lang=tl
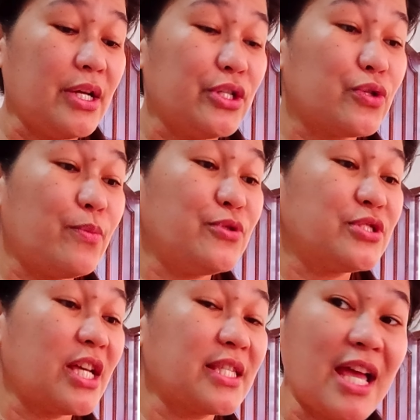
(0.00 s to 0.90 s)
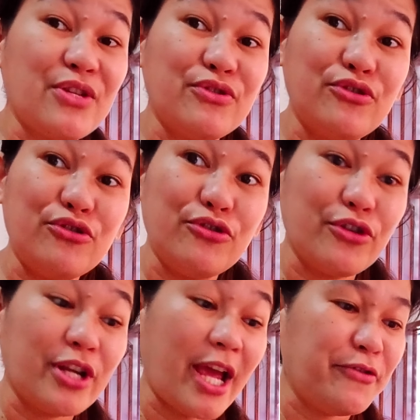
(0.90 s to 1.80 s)
So punta tayo
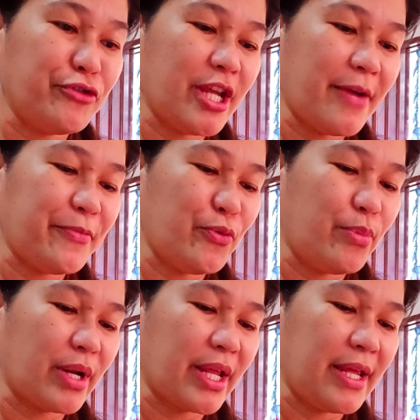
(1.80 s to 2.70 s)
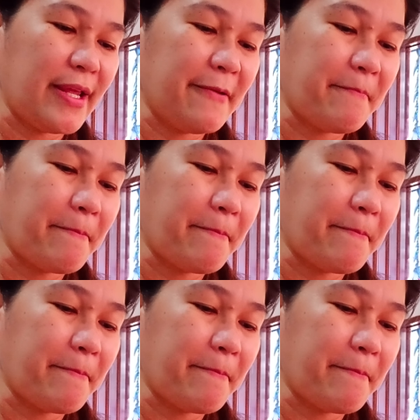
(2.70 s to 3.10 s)
doon kay Donya Pobre.